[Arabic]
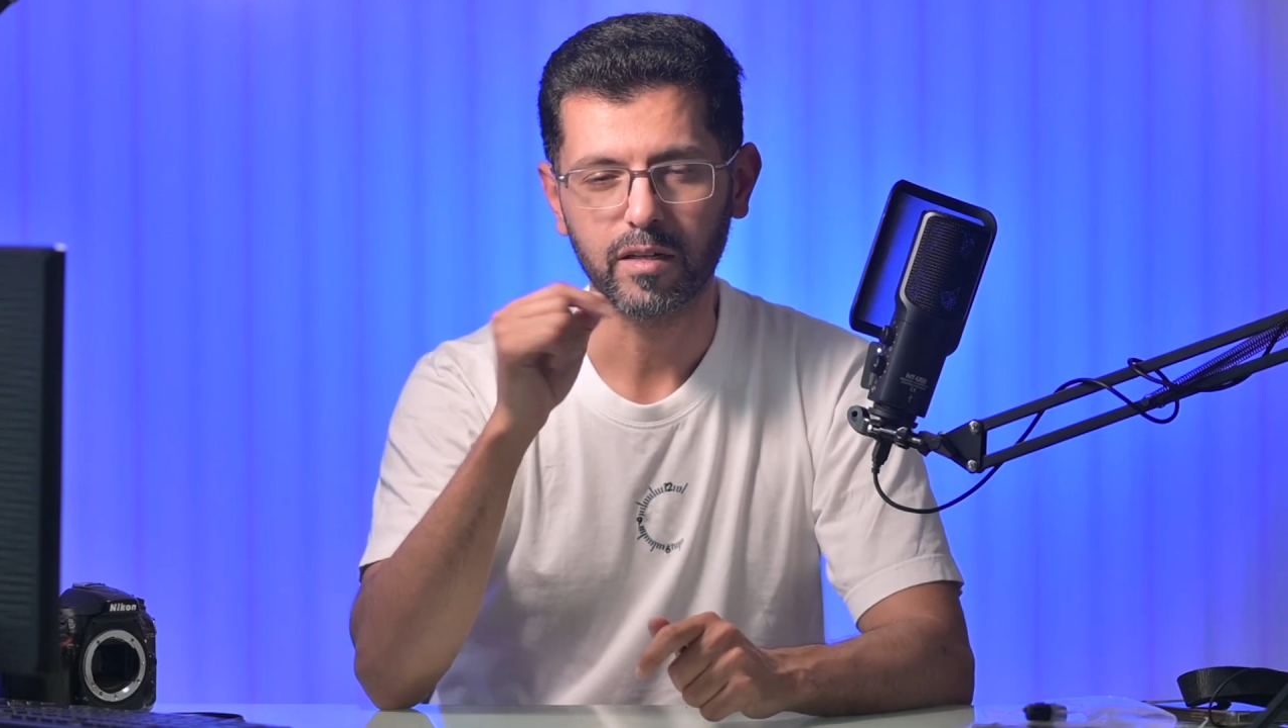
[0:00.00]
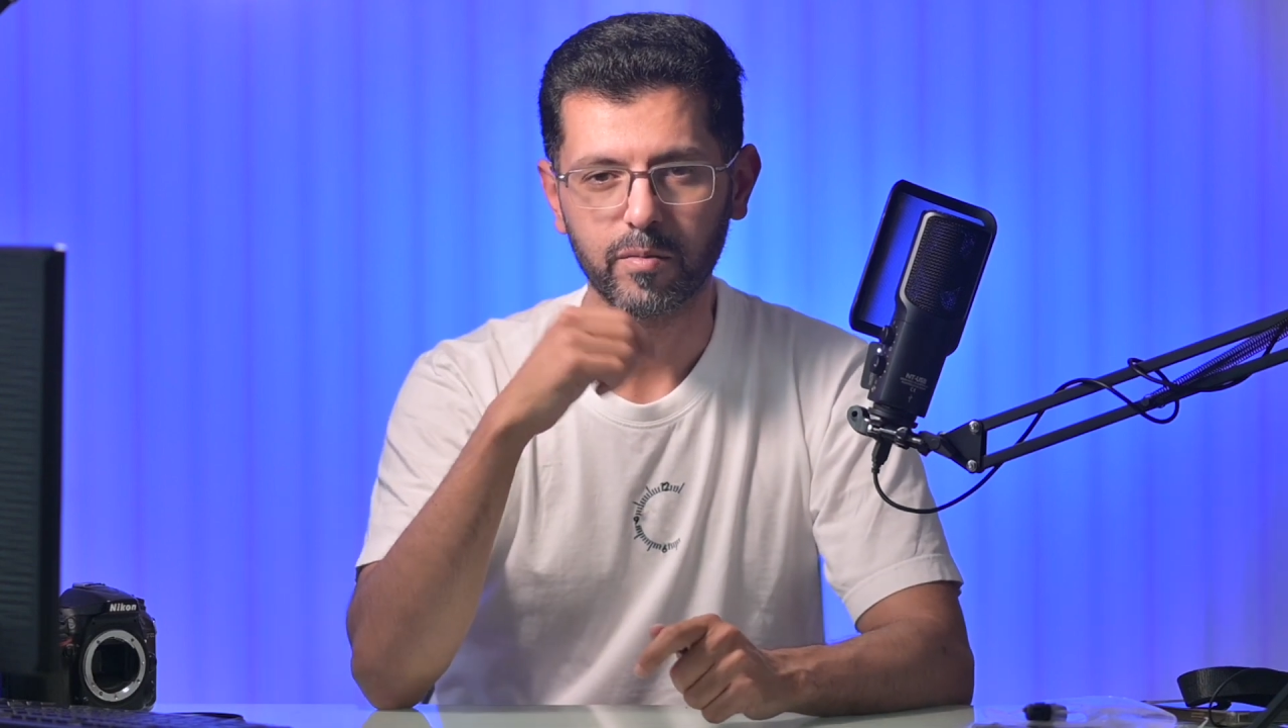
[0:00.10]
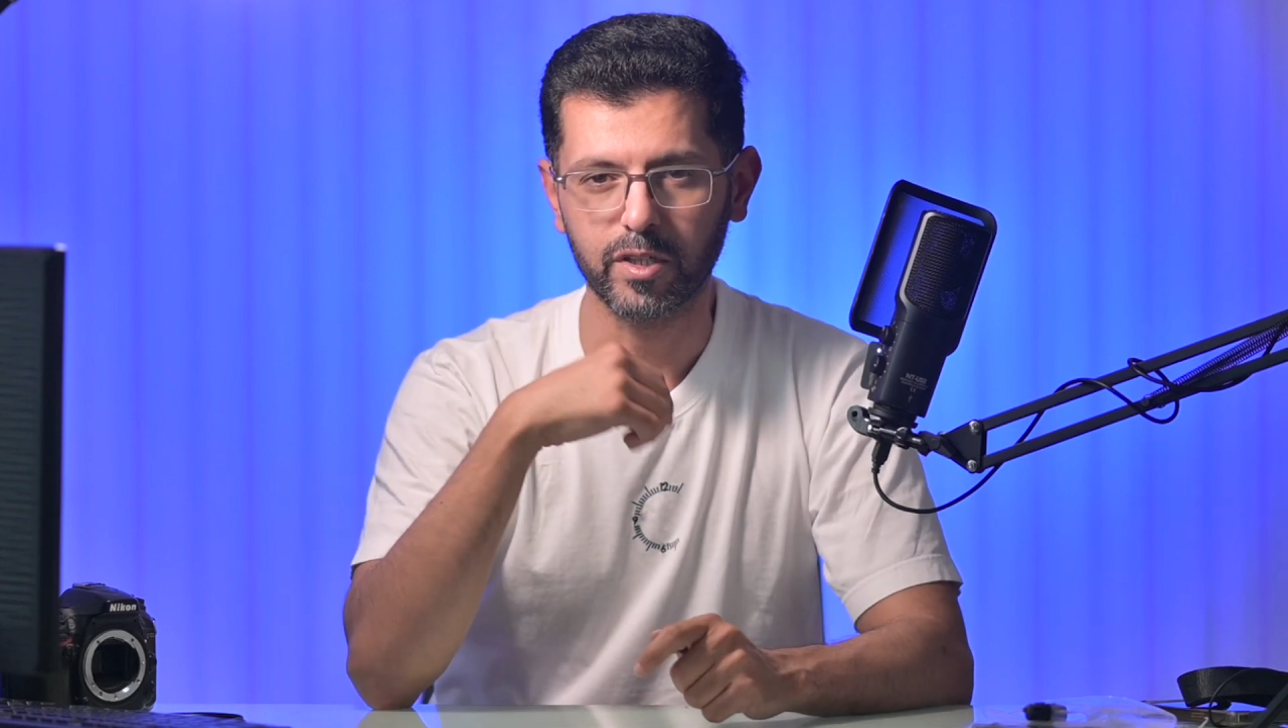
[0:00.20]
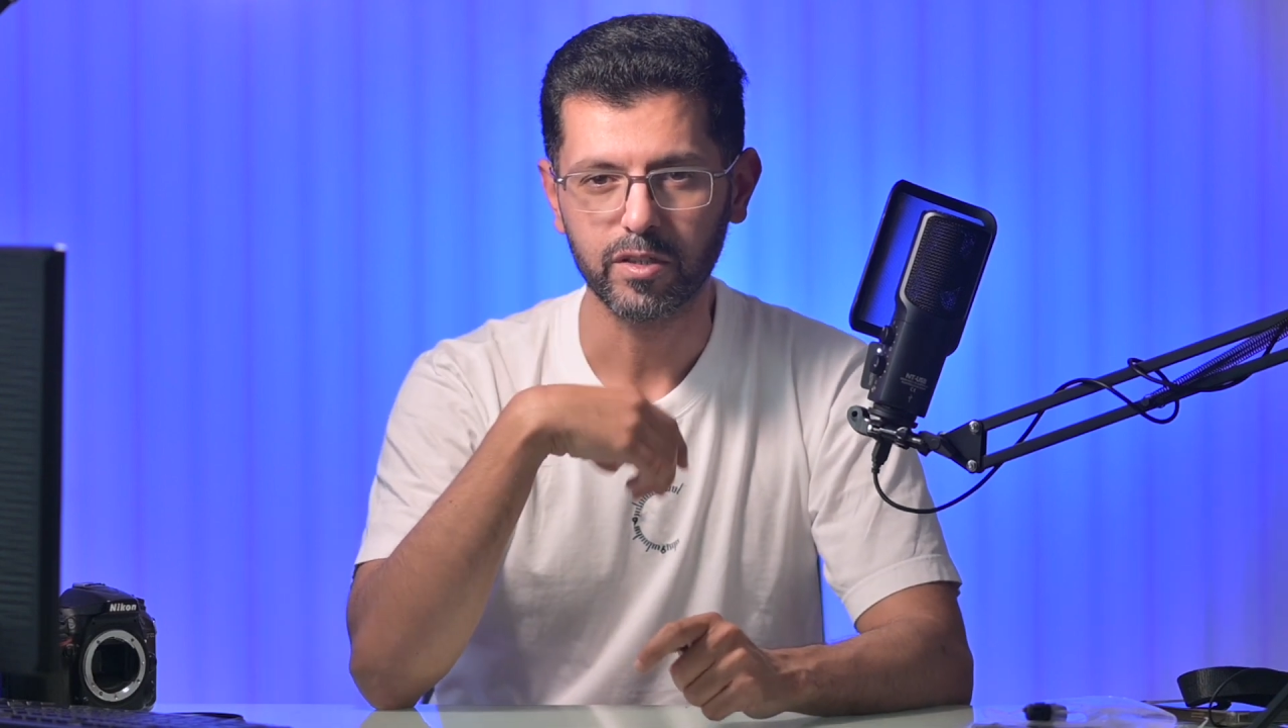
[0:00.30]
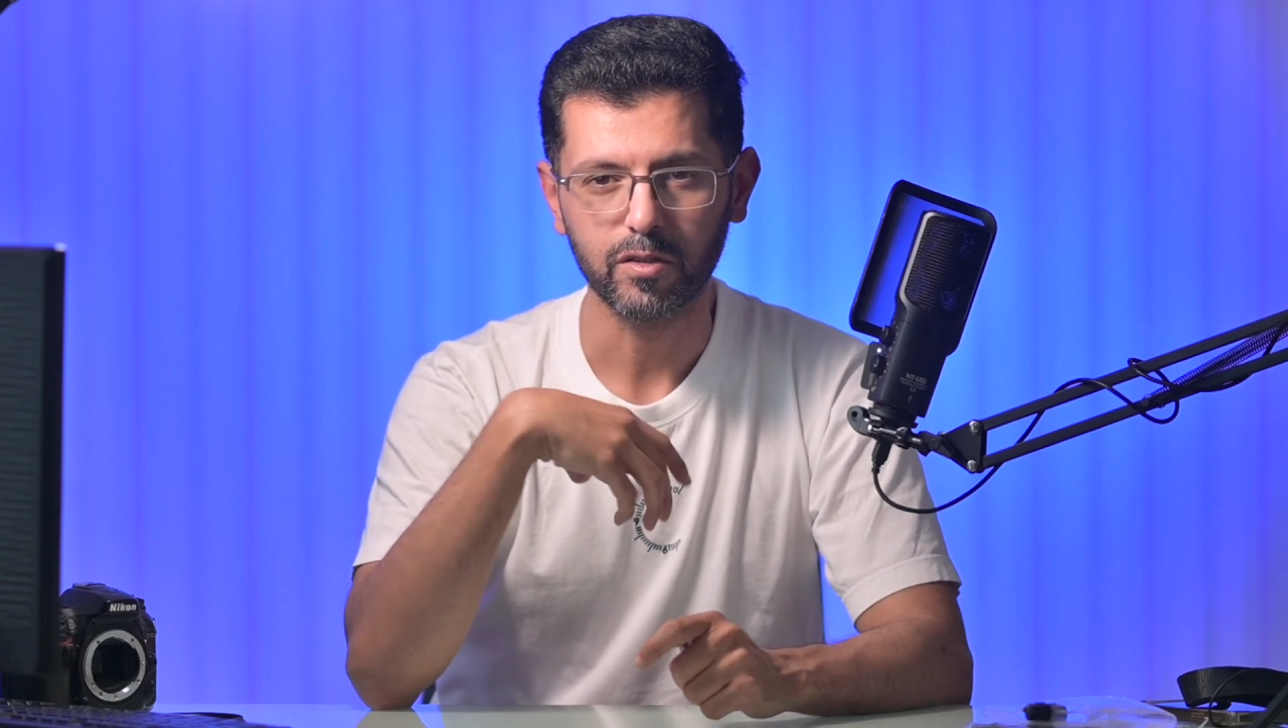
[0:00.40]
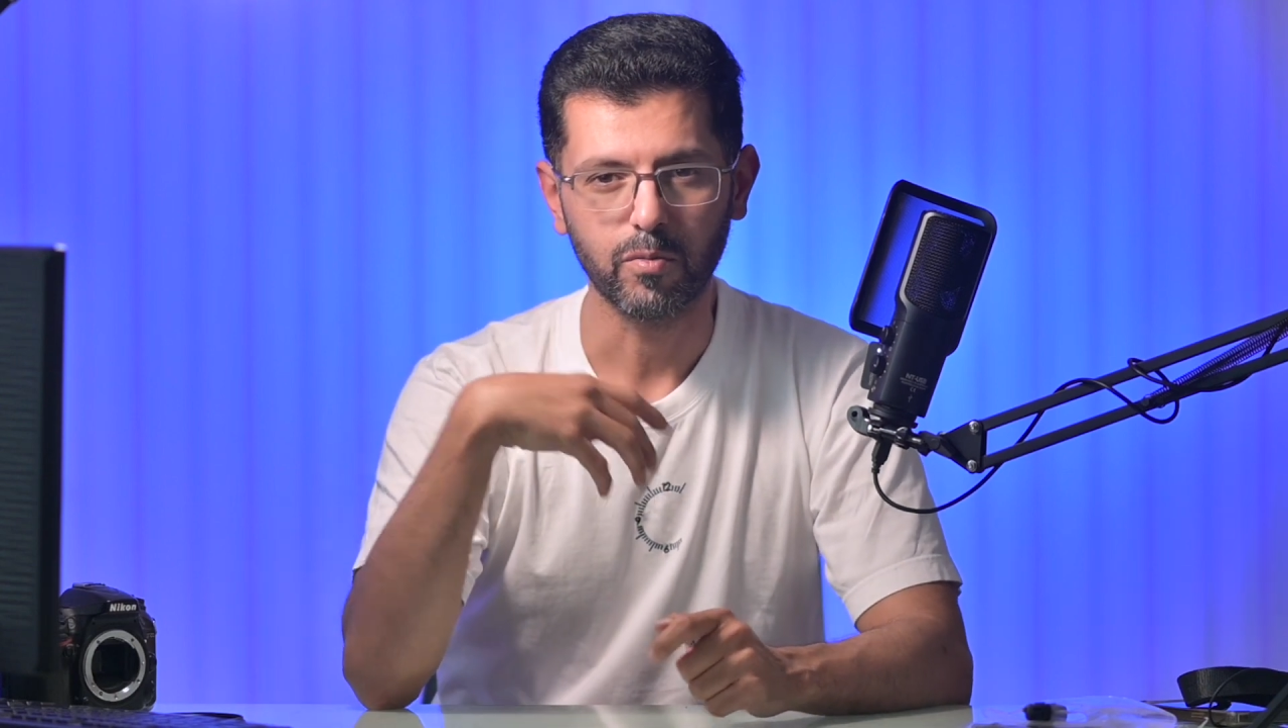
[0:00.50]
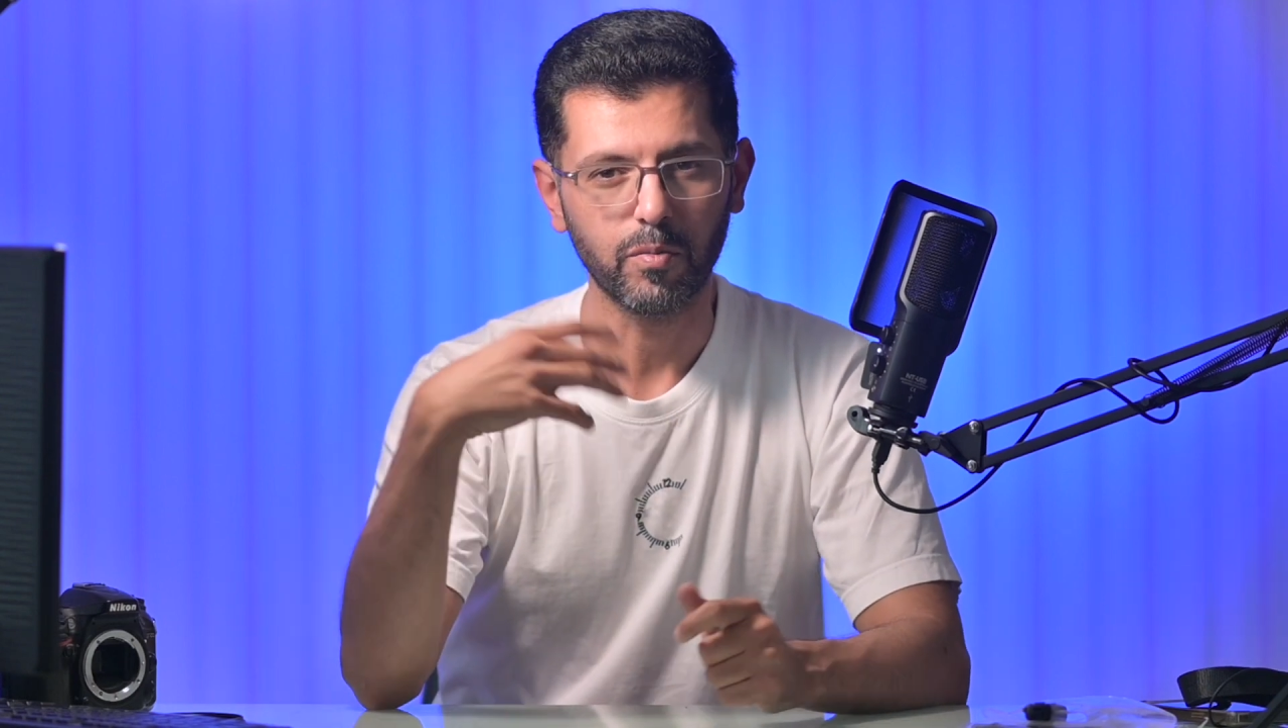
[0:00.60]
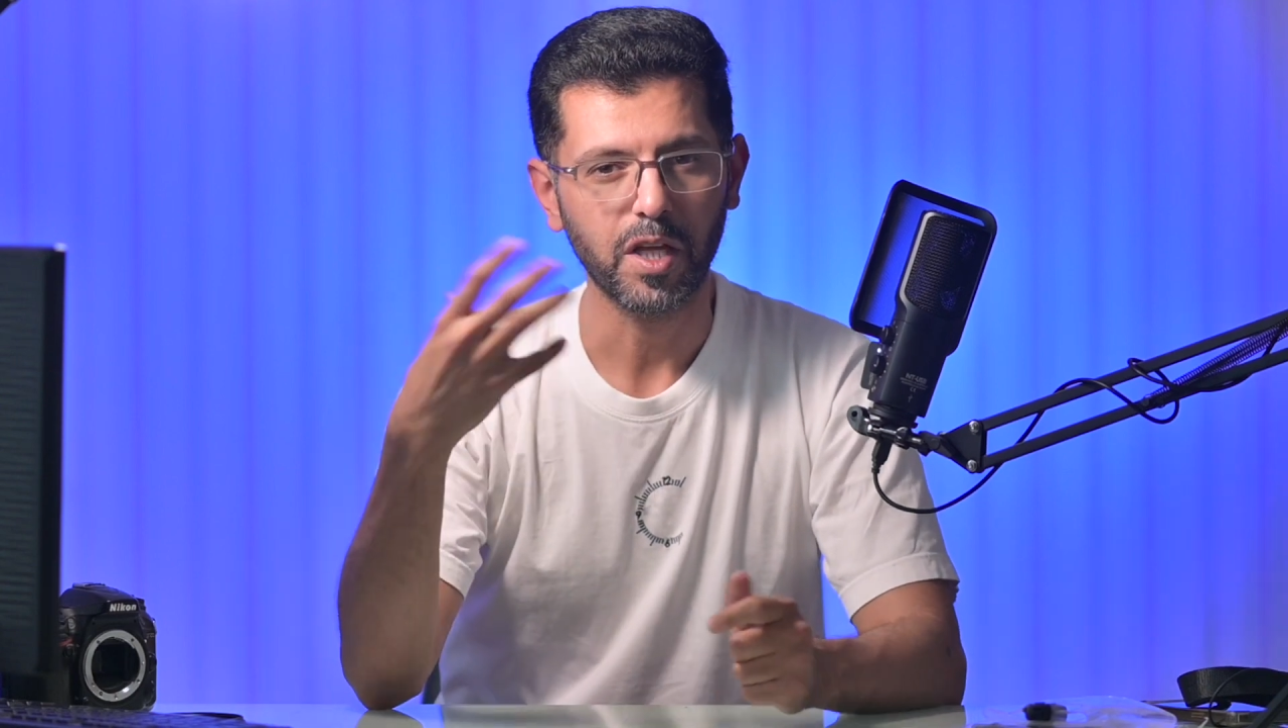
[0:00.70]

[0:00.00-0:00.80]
انا بعطيكم